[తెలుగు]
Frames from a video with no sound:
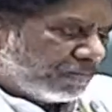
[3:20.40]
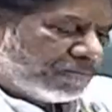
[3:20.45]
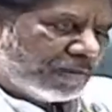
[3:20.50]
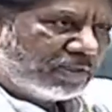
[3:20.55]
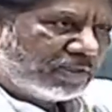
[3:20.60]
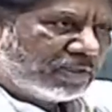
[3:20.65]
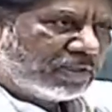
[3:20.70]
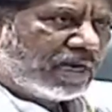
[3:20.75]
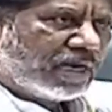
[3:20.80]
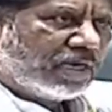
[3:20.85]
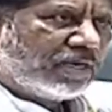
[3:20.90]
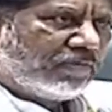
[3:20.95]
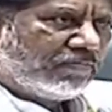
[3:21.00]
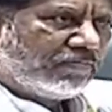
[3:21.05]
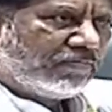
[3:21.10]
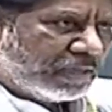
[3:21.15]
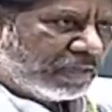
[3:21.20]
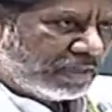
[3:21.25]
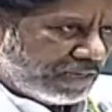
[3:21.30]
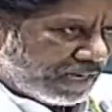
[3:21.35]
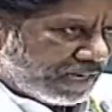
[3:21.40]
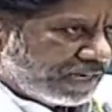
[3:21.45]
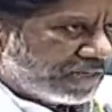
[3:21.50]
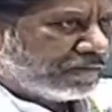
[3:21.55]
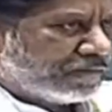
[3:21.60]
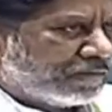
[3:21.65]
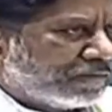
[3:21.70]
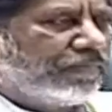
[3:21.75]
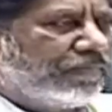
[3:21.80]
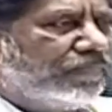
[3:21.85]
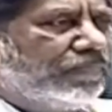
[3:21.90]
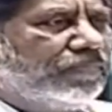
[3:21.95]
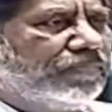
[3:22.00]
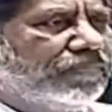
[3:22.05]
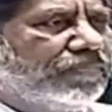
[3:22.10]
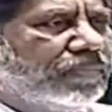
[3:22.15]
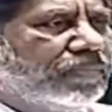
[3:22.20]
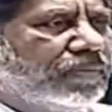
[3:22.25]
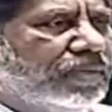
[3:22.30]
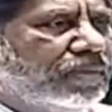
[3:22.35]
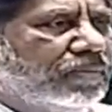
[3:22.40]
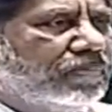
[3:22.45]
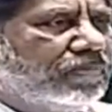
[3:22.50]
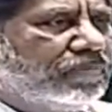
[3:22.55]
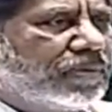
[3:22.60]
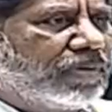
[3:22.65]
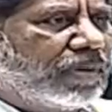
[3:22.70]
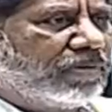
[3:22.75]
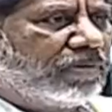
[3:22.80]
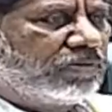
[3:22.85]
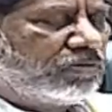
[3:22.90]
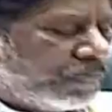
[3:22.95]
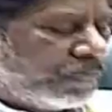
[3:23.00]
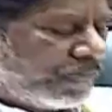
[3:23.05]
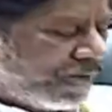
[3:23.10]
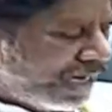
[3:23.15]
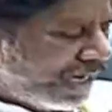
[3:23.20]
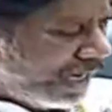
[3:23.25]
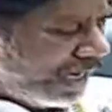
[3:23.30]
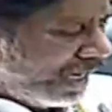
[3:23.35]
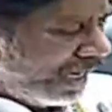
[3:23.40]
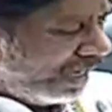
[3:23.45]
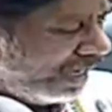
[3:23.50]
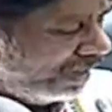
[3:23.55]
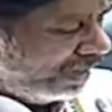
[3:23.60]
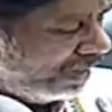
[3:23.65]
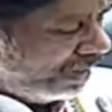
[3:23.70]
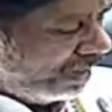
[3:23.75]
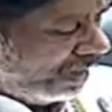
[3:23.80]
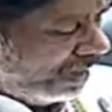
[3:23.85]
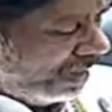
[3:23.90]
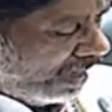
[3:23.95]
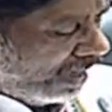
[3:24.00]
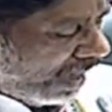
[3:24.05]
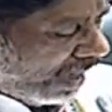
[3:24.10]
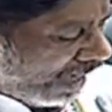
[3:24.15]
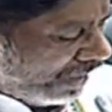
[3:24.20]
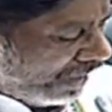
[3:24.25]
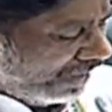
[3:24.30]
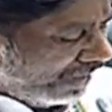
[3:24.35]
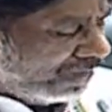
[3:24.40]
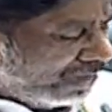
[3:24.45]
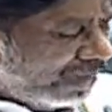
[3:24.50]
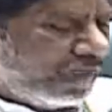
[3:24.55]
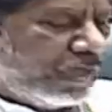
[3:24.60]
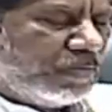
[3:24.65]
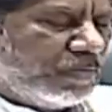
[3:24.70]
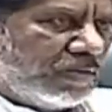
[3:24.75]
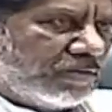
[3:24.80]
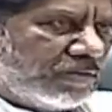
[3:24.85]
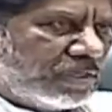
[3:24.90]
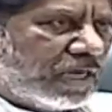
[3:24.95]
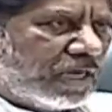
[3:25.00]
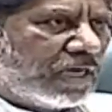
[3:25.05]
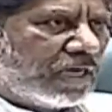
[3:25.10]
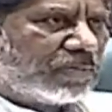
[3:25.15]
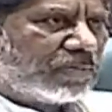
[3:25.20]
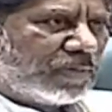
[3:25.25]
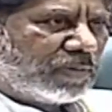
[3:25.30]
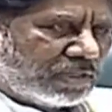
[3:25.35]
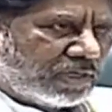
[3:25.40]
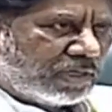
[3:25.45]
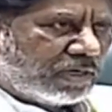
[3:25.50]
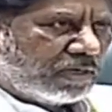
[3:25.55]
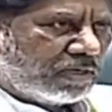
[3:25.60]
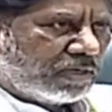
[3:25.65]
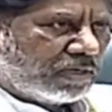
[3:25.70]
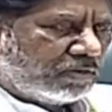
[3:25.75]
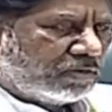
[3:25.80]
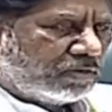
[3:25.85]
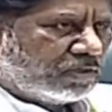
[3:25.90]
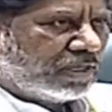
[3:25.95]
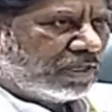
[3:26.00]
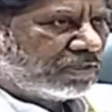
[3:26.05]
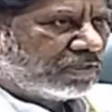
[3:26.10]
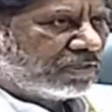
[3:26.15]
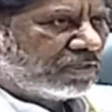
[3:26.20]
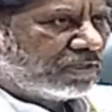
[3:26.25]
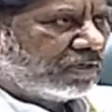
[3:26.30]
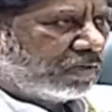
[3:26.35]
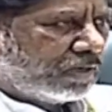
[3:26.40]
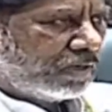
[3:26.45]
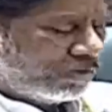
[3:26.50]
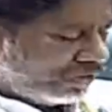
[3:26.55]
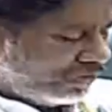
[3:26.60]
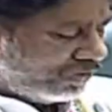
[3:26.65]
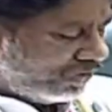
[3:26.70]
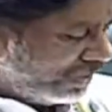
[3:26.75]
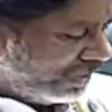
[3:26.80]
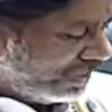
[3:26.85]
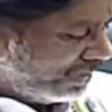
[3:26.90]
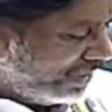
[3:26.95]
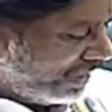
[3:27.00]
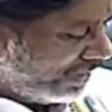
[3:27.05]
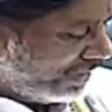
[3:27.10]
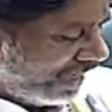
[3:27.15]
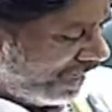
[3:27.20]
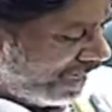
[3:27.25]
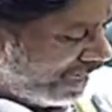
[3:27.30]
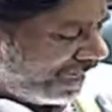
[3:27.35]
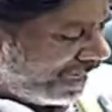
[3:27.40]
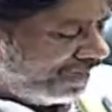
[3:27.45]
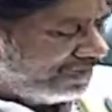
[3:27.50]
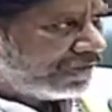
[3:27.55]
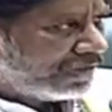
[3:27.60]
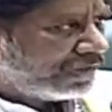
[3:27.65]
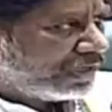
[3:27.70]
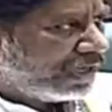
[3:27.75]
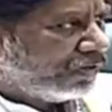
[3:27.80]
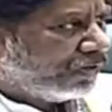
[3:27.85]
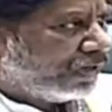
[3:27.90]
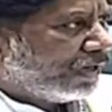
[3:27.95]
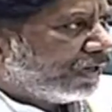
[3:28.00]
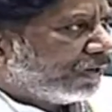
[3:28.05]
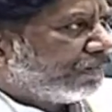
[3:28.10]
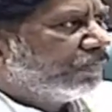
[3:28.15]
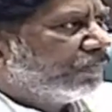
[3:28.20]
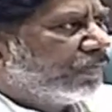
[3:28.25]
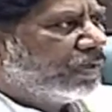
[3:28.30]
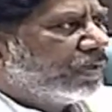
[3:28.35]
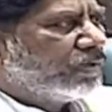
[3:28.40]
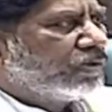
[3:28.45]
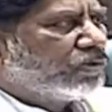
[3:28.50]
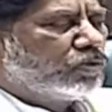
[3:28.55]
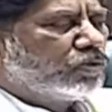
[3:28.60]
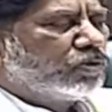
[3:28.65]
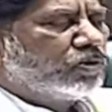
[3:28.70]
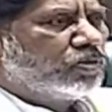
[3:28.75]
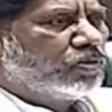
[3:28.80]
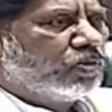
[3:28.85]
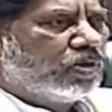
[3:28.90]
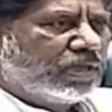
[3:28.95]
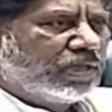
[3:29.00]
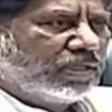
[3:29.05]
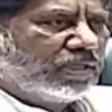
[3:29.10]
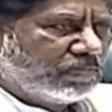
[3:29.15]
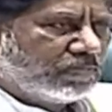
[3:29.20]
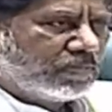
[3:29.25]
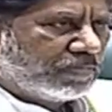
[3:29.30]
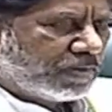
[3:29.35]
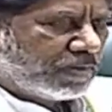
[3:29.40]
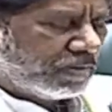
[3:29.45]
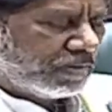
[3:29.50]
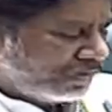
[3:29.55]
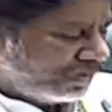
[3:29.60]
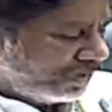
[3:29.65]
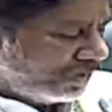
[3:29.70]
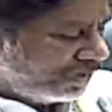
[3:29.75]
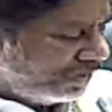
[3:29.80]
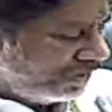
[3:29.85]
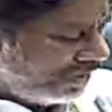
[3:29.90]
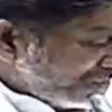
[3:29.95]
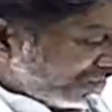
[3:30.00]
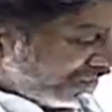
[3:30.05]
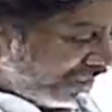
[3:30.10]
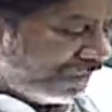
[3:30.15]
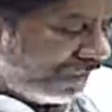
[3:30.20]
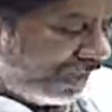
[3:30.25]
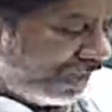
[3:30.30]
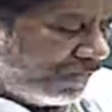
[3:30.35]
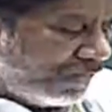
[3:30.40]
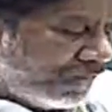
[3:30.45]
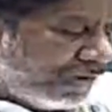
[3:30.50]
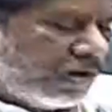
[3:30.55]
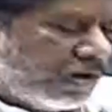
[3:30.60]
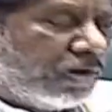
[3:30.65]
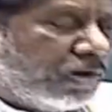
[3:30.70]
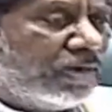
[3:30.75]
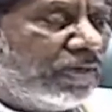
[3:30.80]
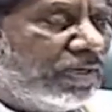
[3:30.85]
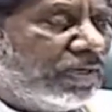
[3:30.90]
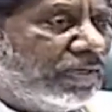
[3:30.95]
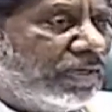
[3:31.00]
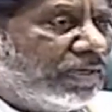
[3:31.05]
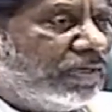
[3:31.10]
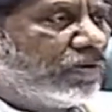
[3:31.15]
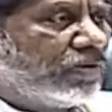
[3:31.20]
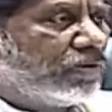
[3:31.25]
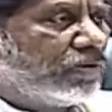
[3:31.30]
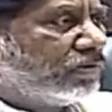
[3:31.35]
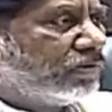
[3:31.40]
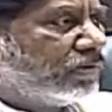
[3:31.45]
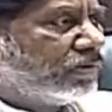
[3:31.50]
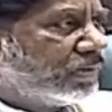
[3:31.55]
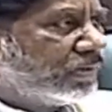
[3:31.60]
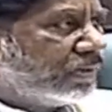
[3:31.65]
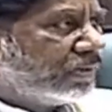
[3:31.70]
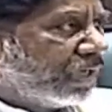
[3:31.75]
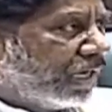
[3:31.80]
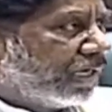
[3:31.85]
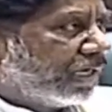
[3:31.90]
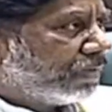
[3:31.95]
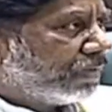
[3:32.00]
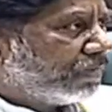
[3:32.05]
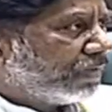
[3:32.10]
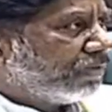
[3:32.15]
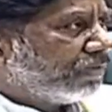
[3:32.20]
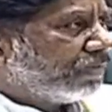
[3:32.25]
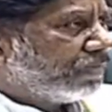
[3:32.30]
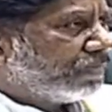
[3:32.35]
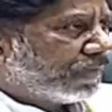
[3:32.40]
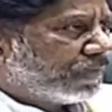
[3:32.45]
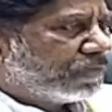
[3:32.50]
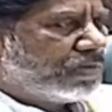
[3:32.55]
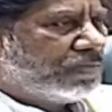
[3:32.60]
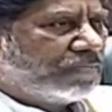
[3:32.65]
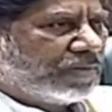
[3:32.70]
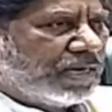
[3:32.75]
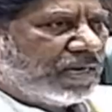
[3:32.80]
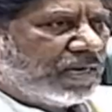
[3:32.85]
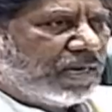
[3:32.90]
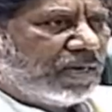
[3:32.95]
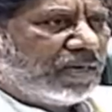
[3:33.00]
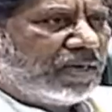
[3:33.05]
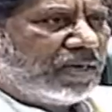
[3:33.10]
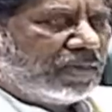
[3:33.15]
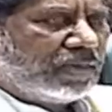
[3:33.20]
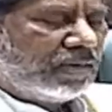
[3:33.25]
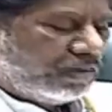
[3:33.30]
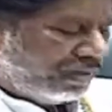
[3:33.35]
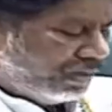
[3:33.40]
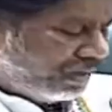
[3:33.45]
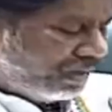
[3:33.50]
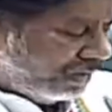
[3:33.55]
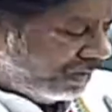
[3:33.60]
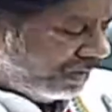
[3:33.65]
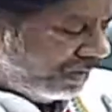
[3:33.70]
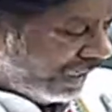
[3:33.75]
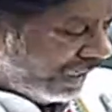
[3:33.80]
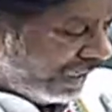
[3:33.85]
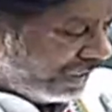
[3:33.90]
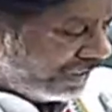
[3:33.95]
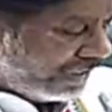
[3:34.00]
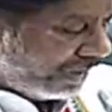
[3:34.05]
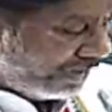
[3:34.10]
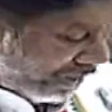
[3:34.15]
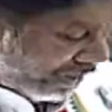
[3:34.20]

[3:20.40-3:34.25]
మేము ప్రతిసారి వీటిని అడగటం ప్రభుత్వ పరంగా ఆ నిధుల్ని మేము చాలా స్పష్టంగా ఖర్చు చేస్తున్నాం అవసరమైతే మీకు పెన్ డ్రైవ్ ఇస్తూ ఉన్నాం చూసుకోండి అని చెప్పి ప్రభుత్వం ఈ సందర్భంలో ఈరోజు దళిత బంధు పథకం పైన ఈ